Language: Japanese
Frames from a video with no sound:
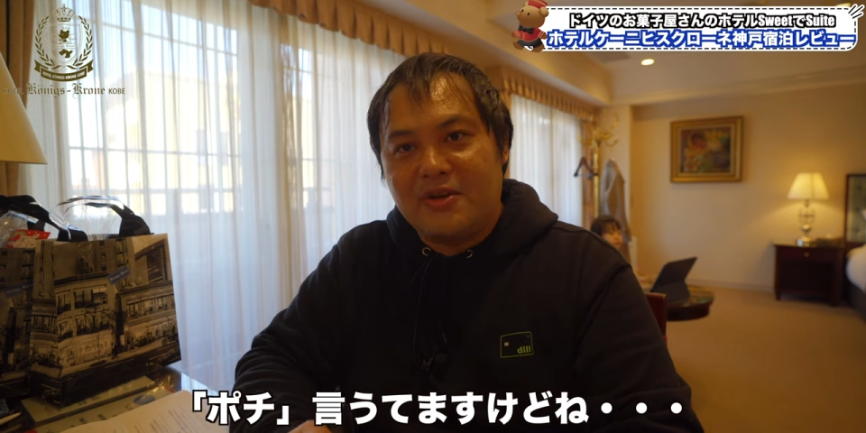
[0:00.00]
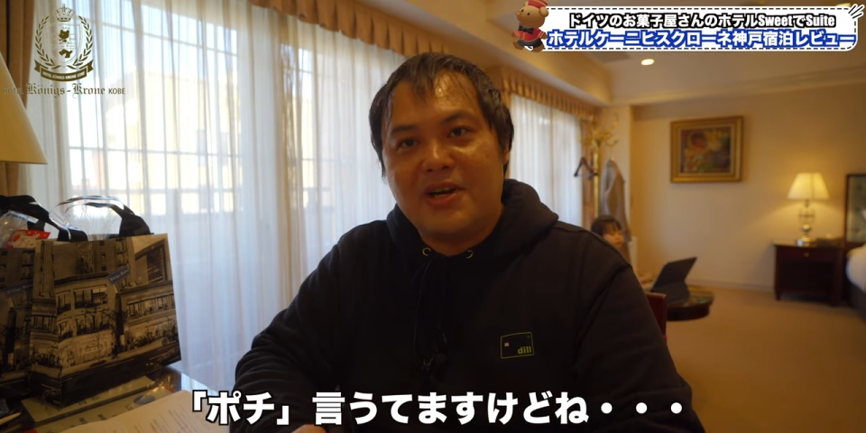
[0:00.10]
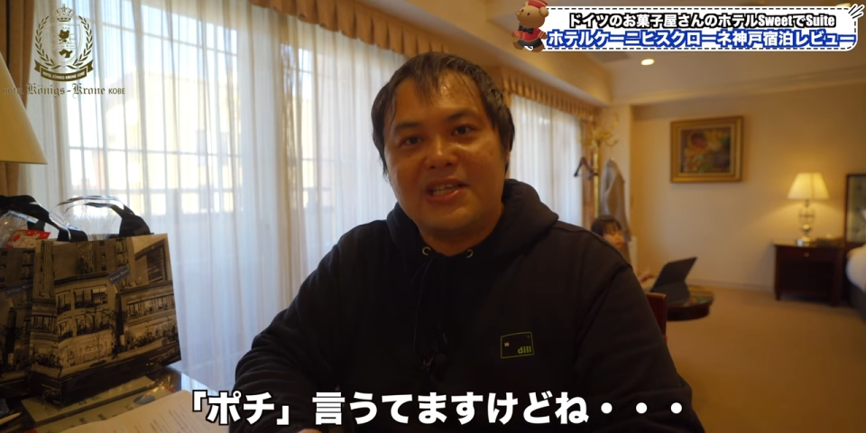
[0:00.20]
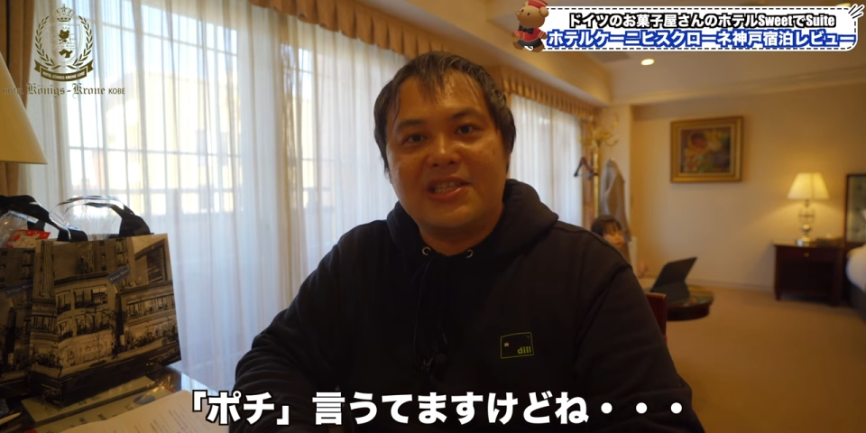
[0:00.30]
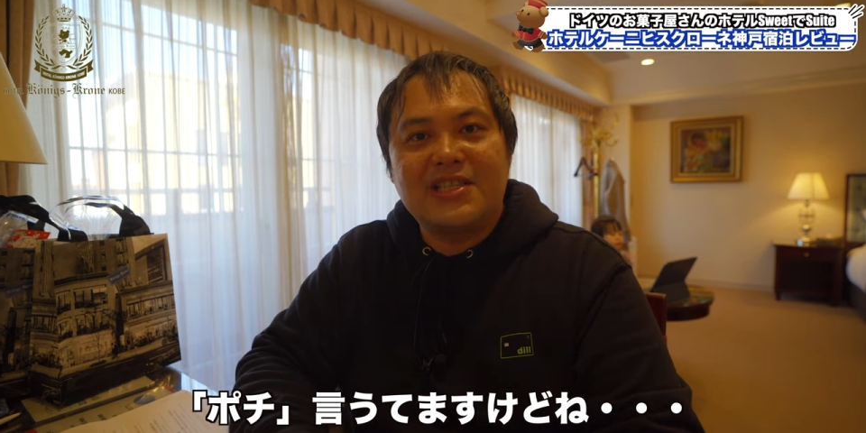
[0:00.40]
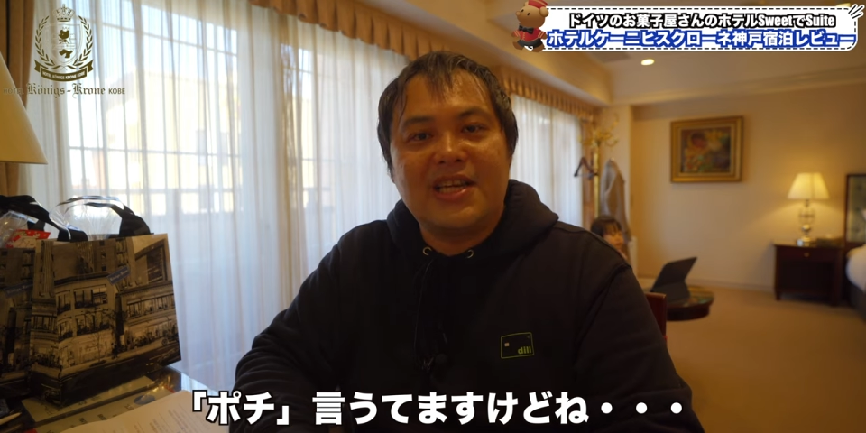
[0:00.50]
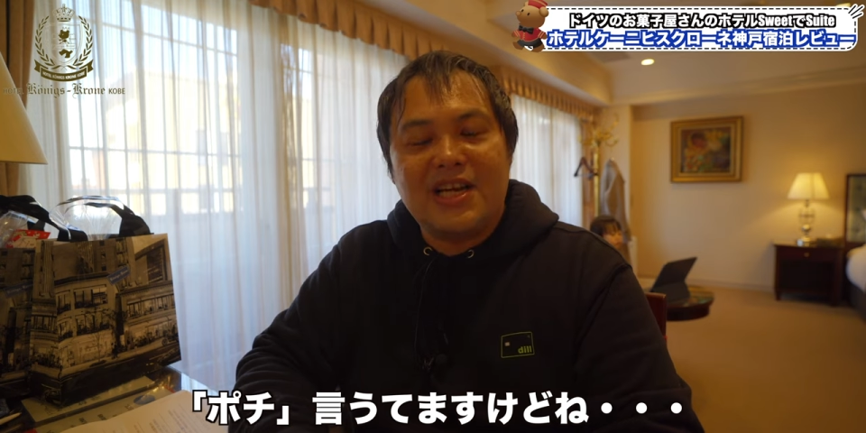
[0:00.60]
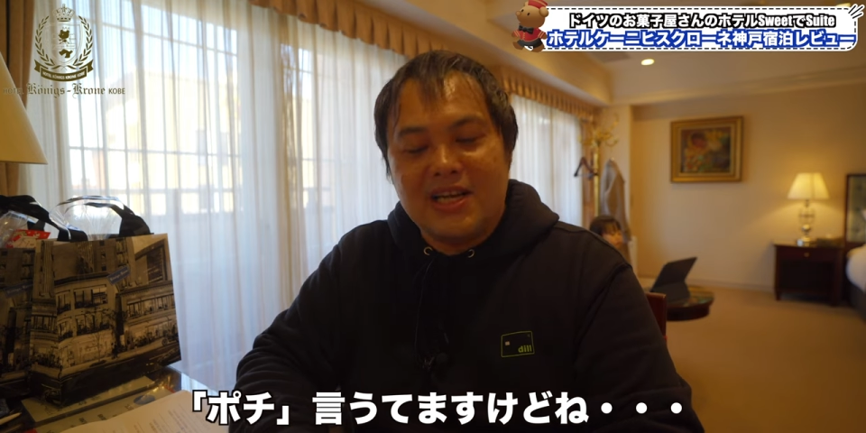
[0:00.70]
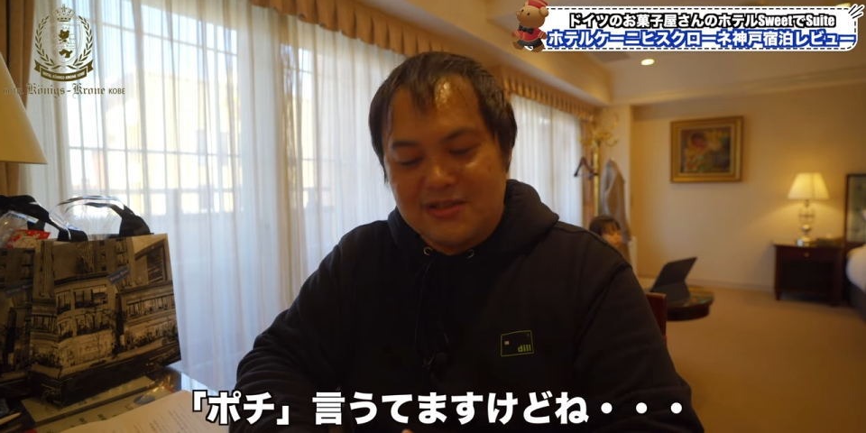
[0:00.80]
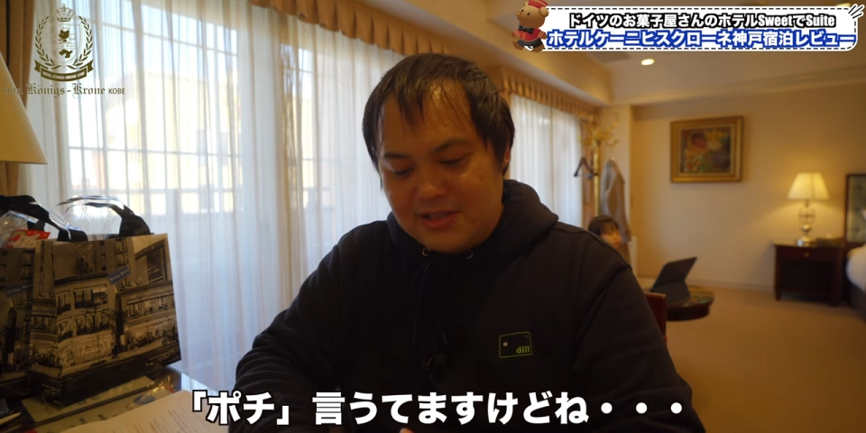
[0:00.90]
ね、洋菓子屋さ
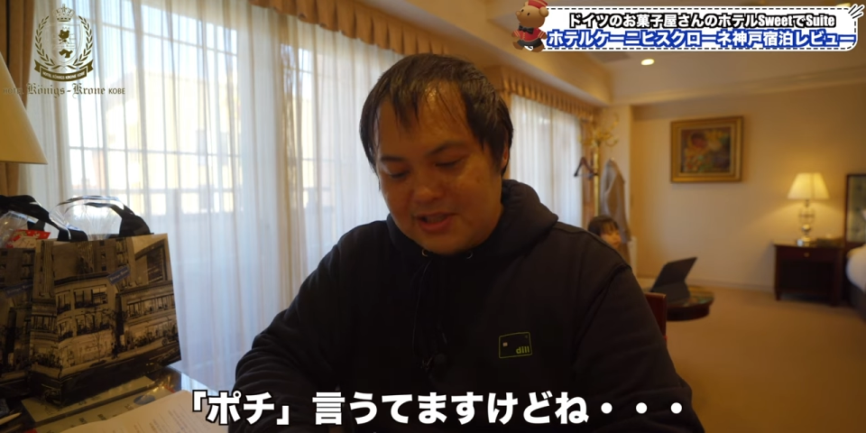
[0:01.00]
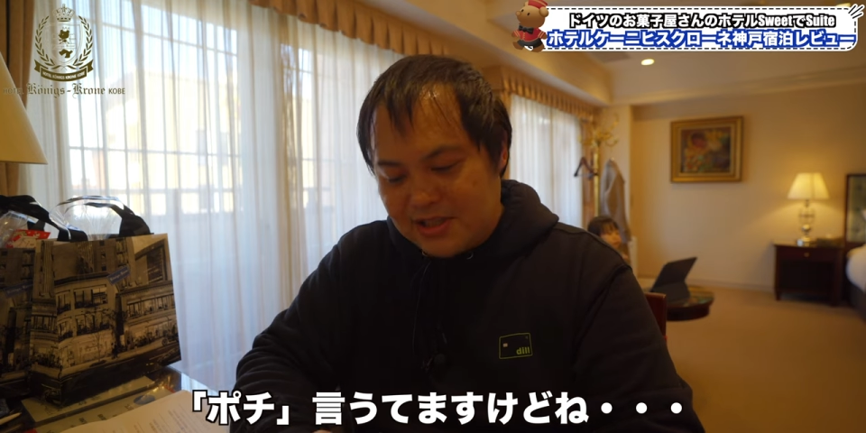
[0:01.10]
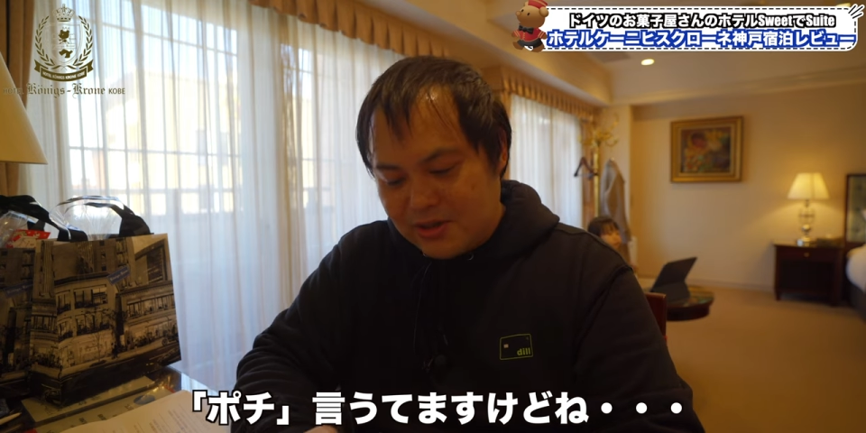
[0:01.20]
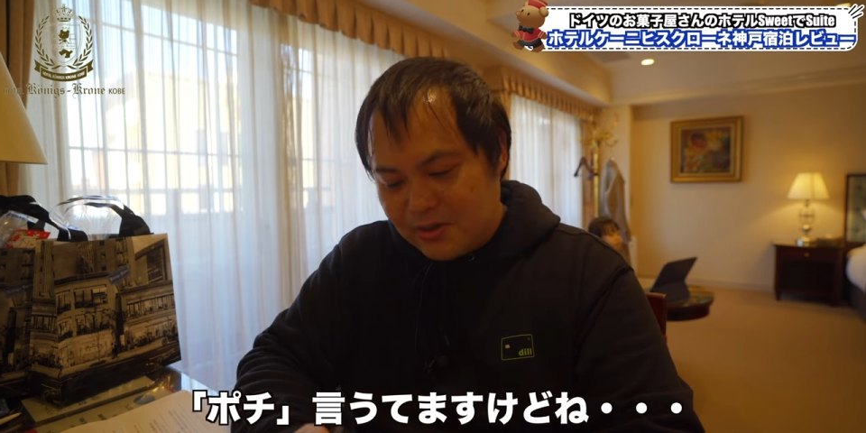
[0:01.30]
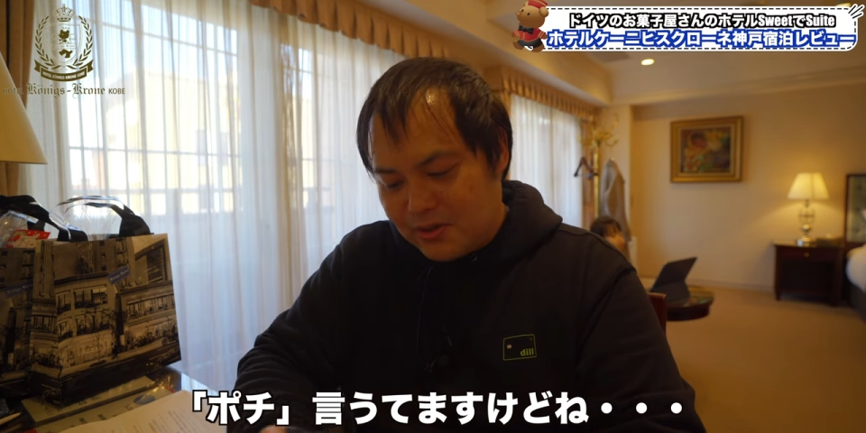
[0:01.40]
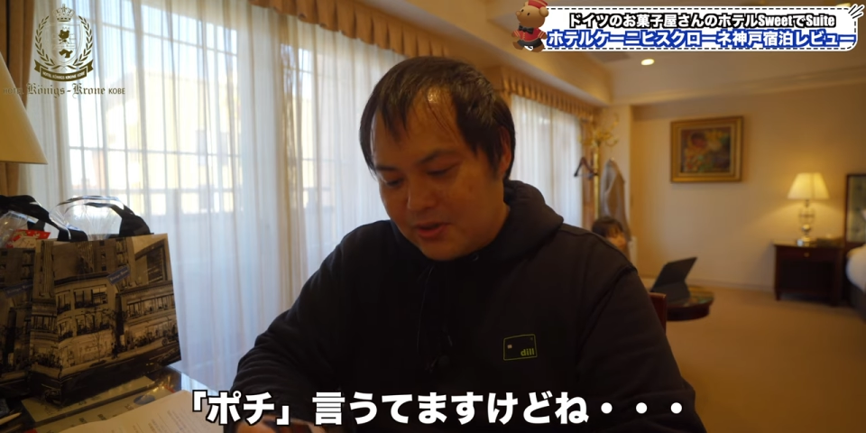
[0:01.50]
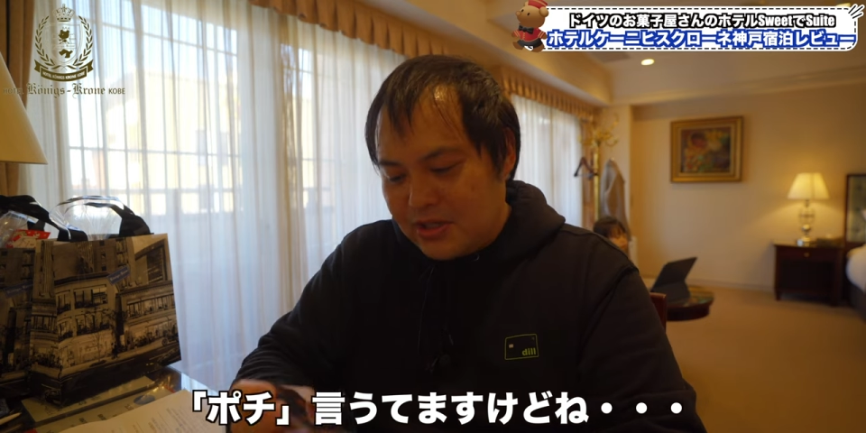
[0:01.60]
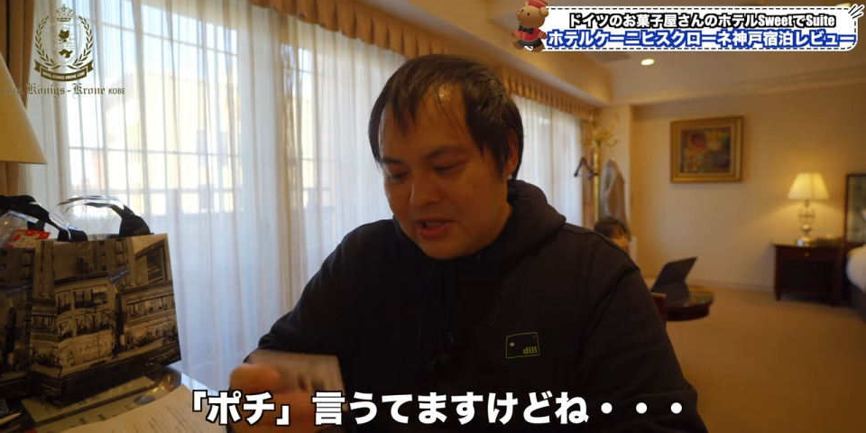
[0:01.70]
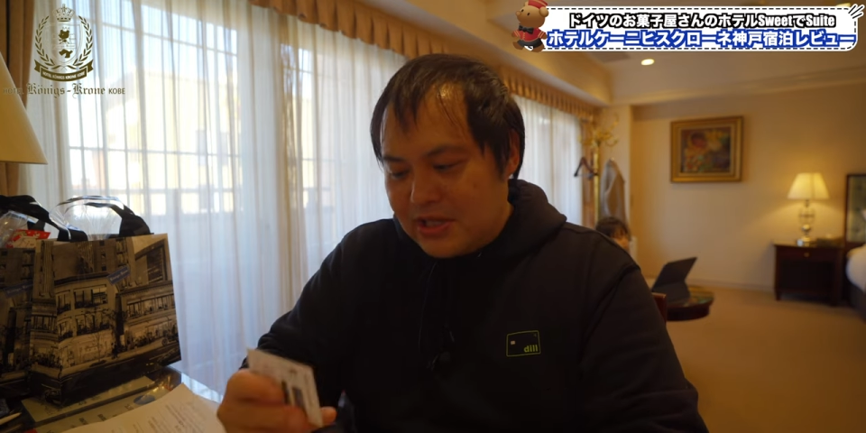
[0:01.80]
んがあるんですけど、